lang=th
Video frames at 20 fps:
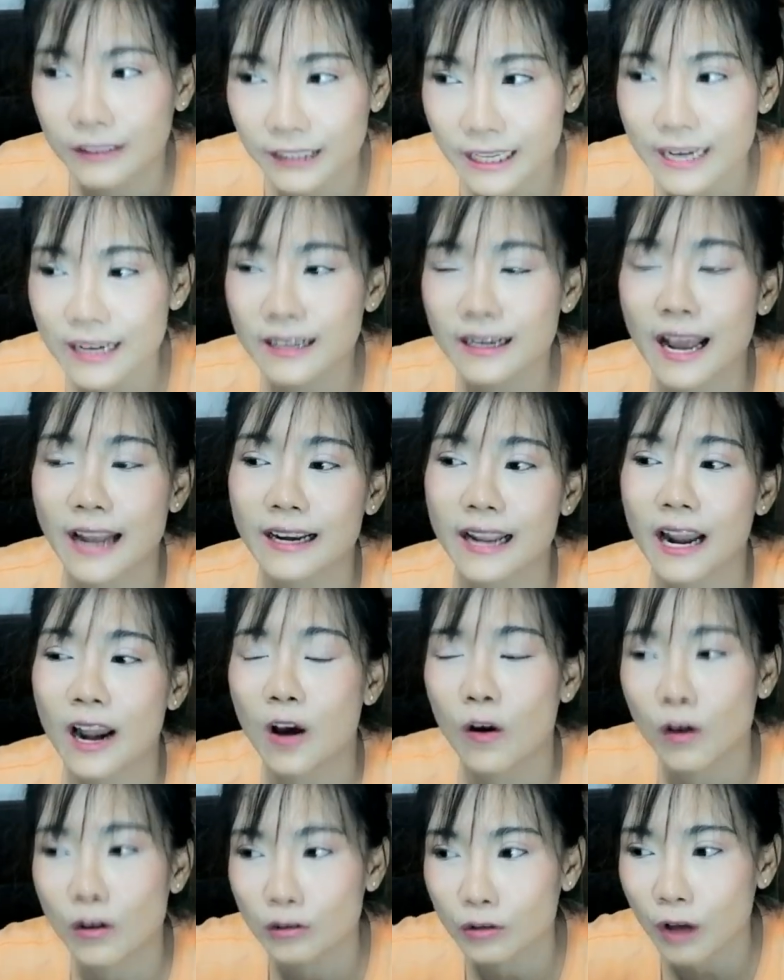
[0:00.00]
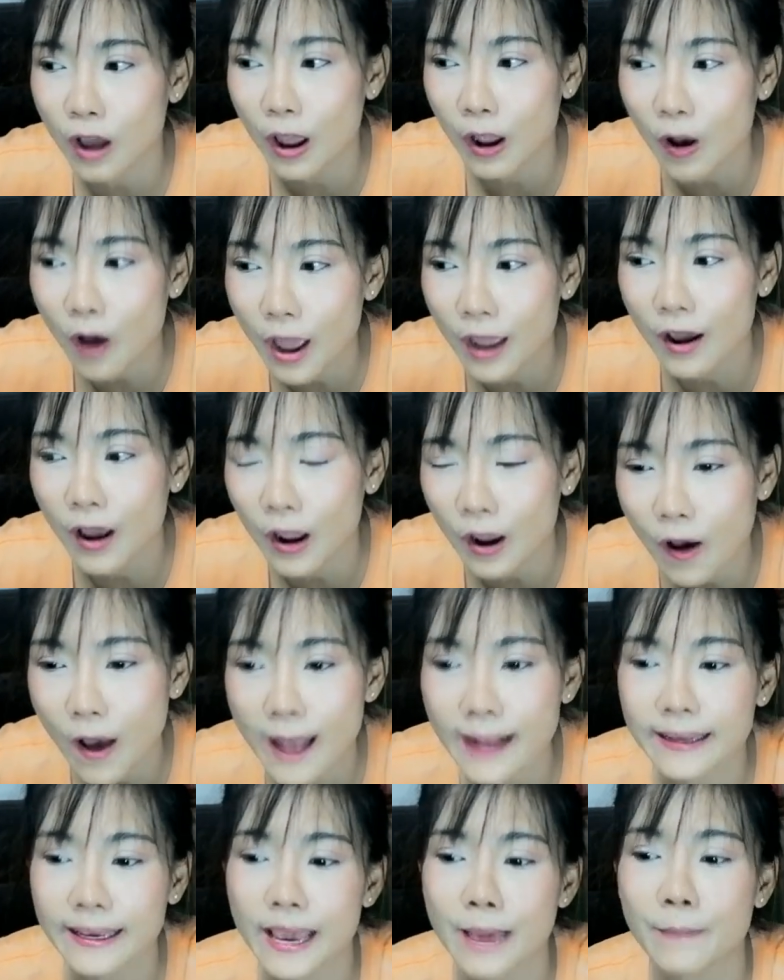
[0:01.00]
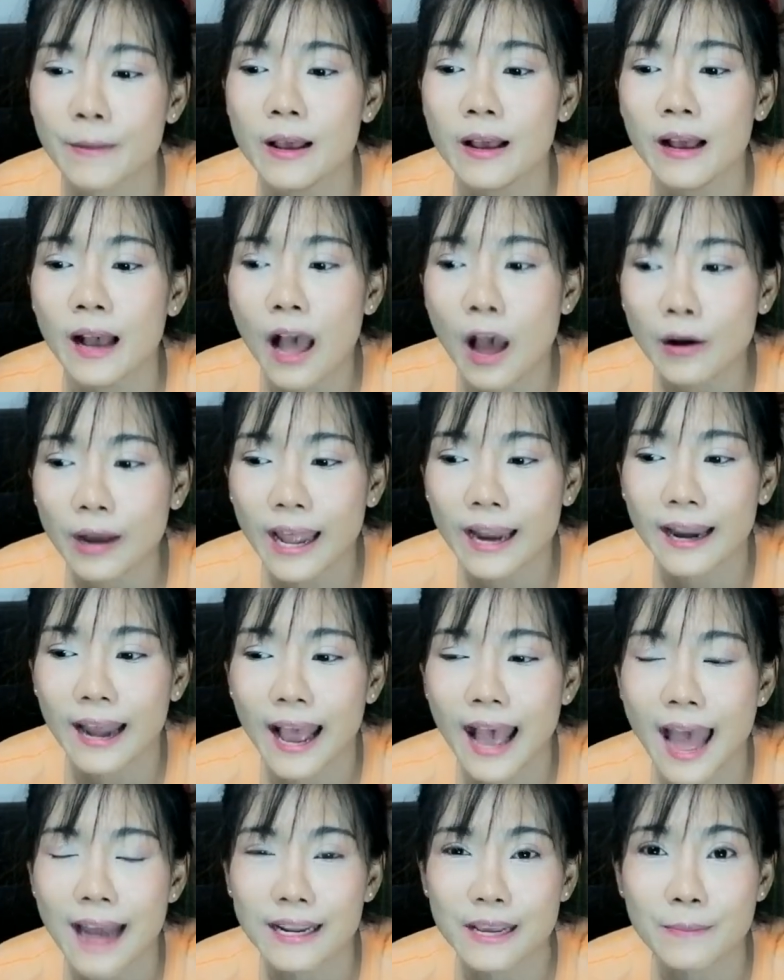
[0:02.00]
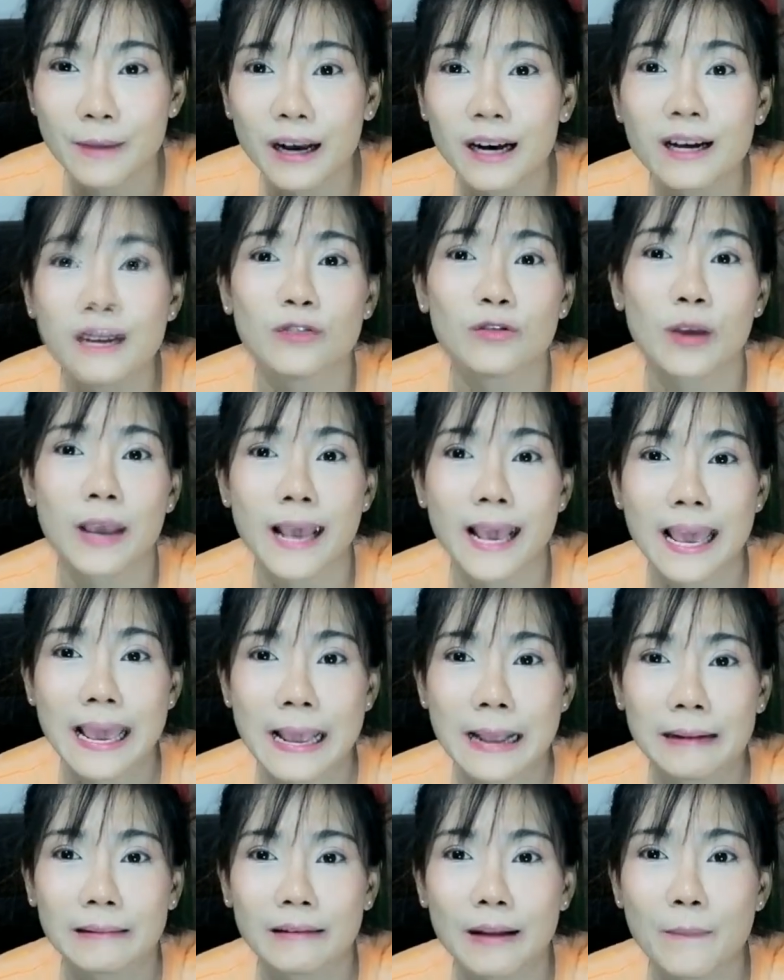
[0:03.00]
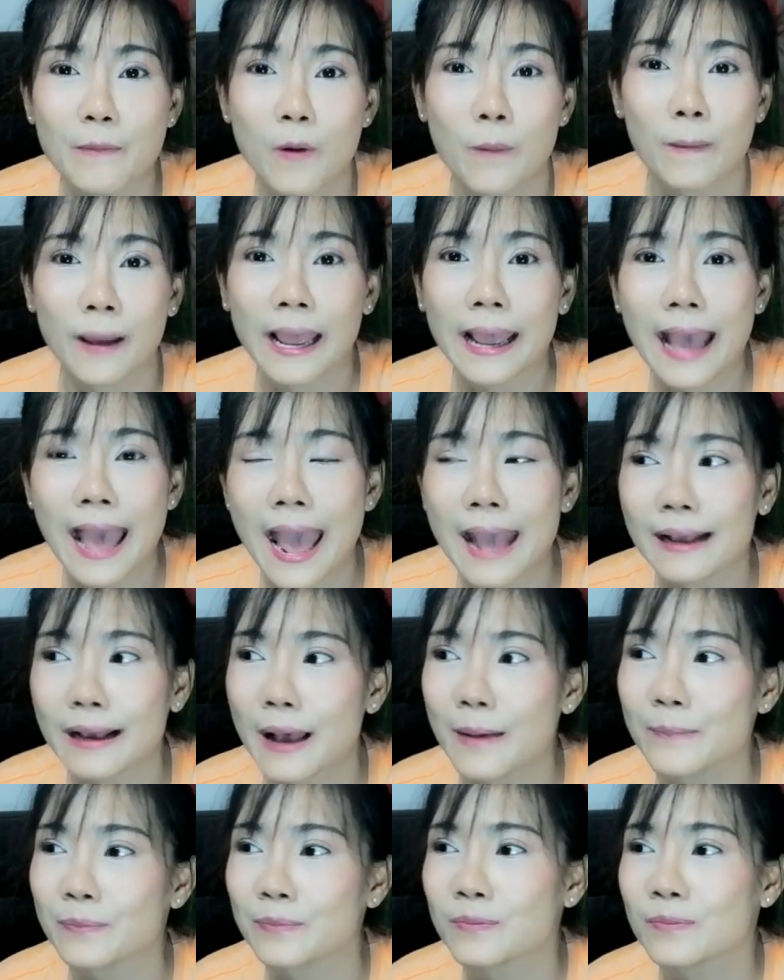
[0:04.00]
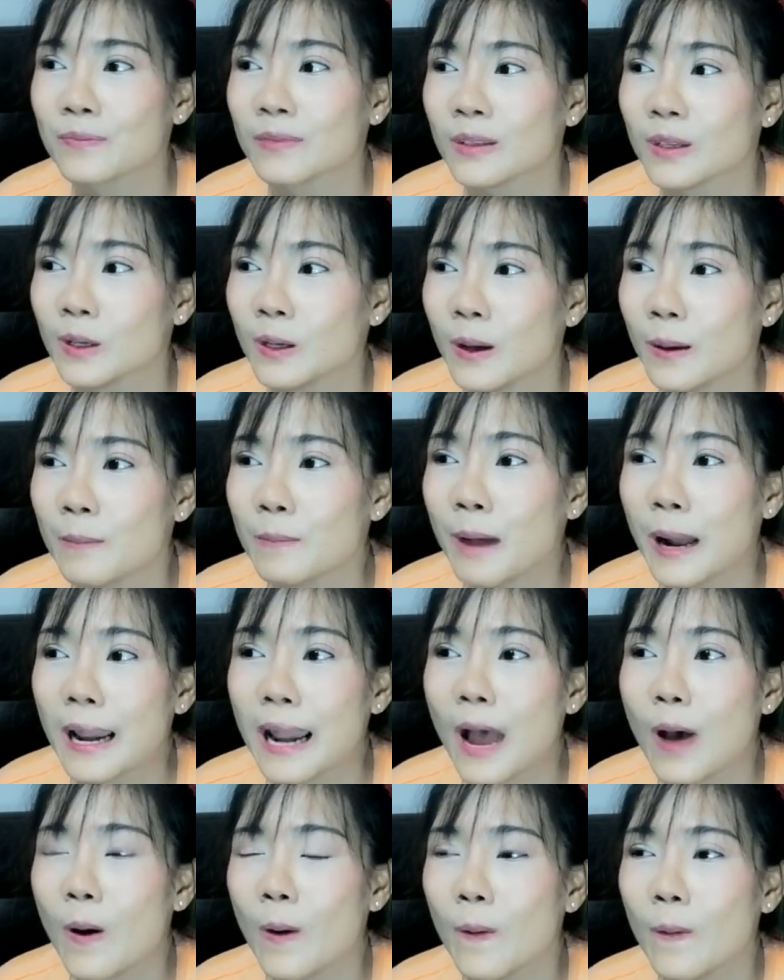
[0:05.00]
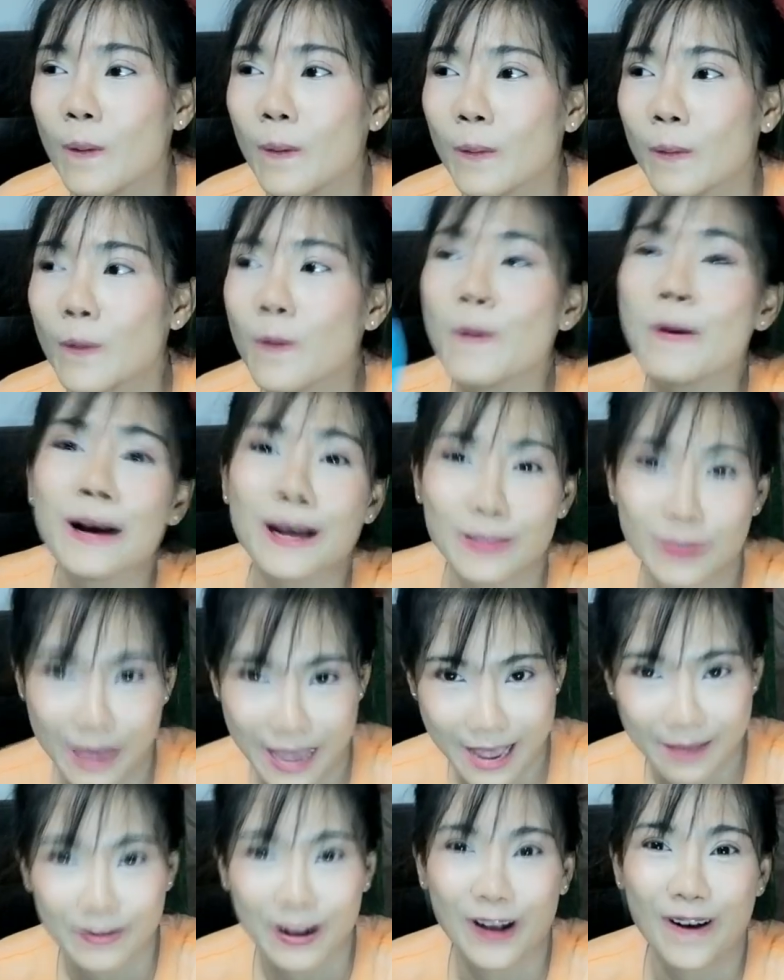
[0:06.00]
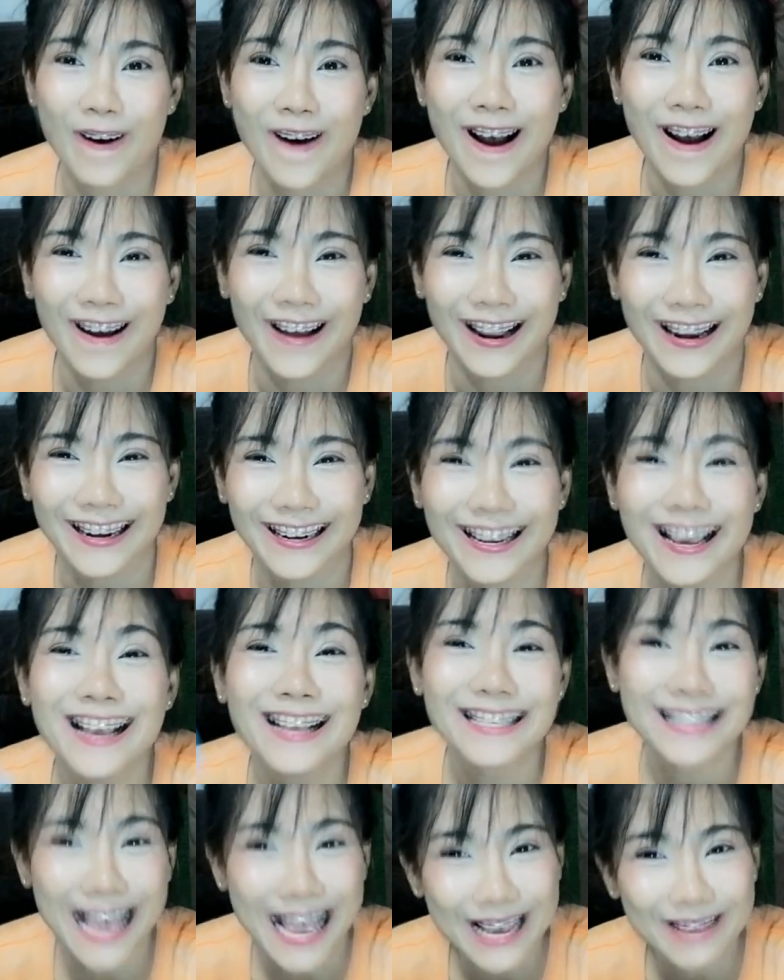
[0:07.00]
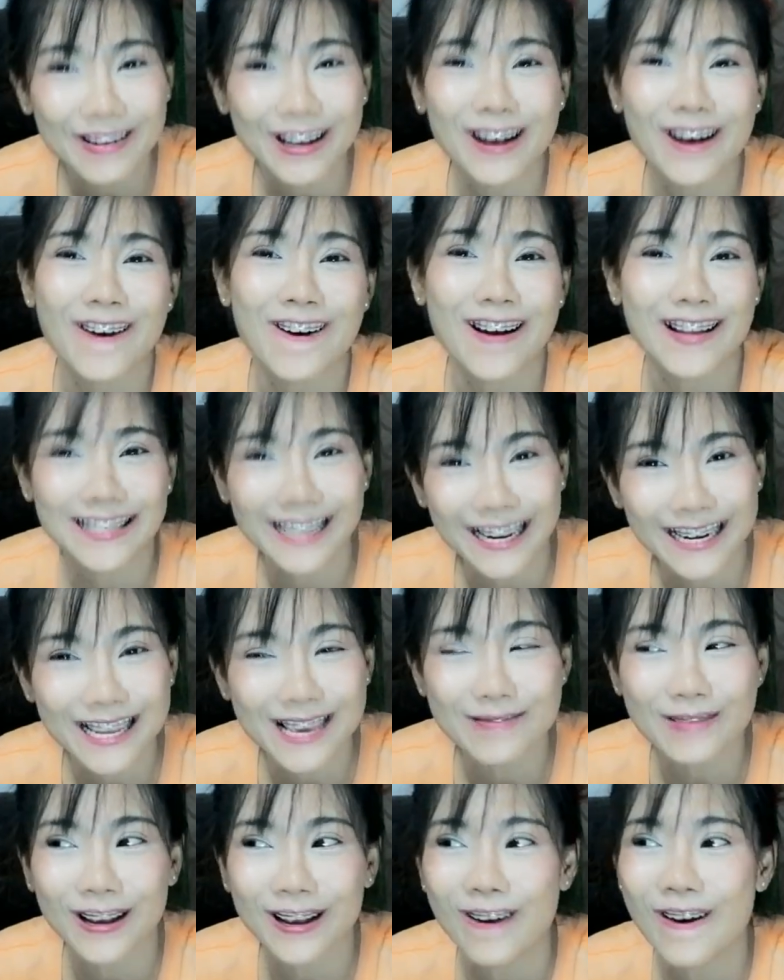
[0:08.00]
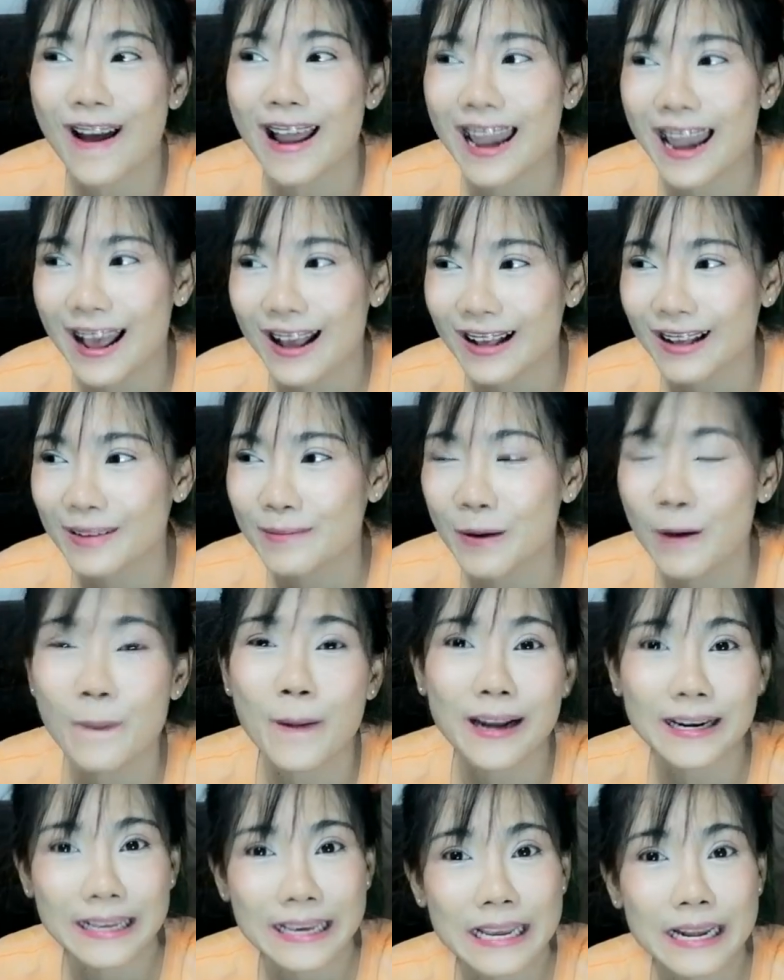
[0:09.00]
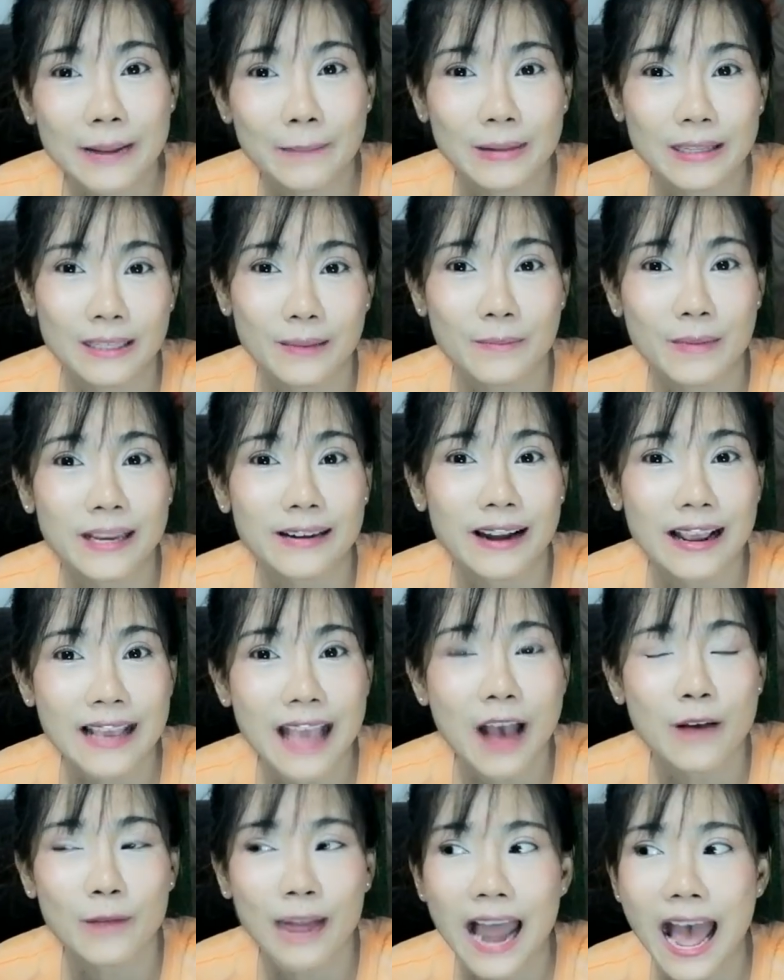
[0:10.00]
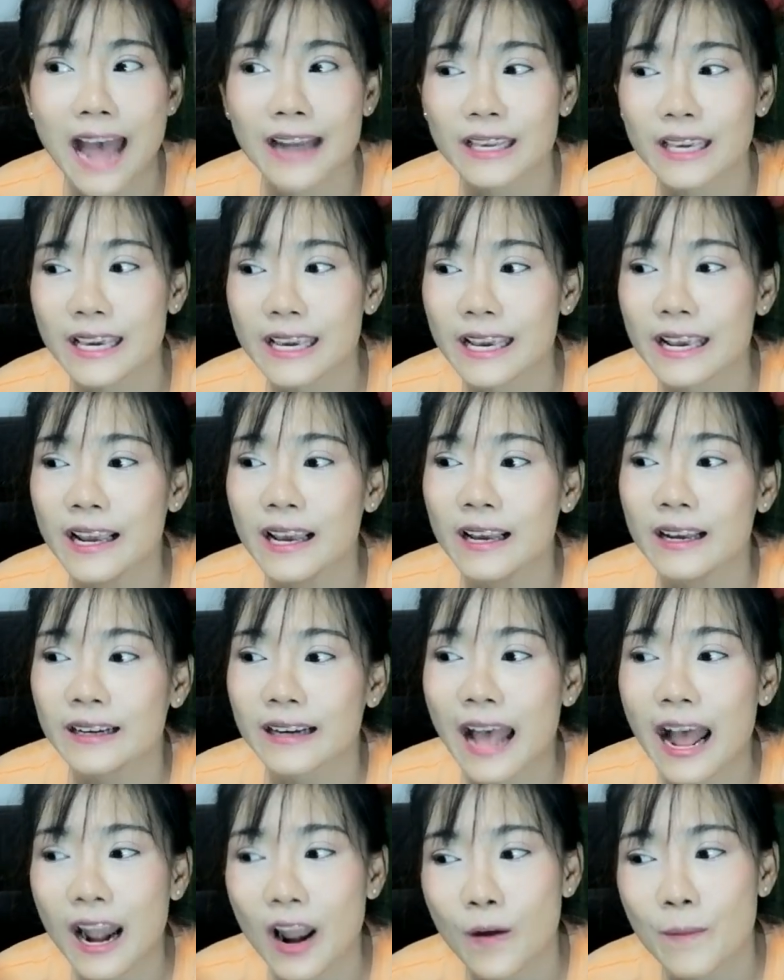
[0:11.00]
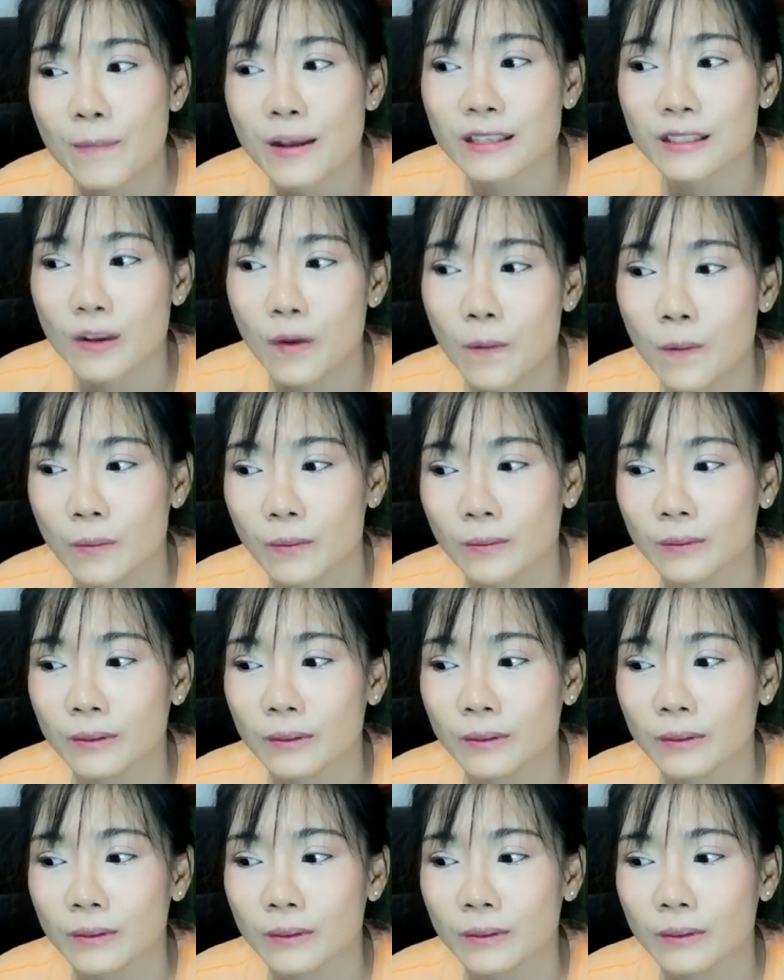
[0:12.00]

สิ้นเดือนเนี่ยเราก็ค่อยๆค่อยๆเก็บเข้าธนาคารนี้มาคืนตัวเอง ระบบคล้ายๆกับเหมือนเรากู้เงินตัวเองมาก่อน ใช้ไปก่อนใช้นี่ไปก่อนแล้ว เพราะว่านี่นะมันจะมีระยะเวลาที่ถ้าเราไม่ส่ง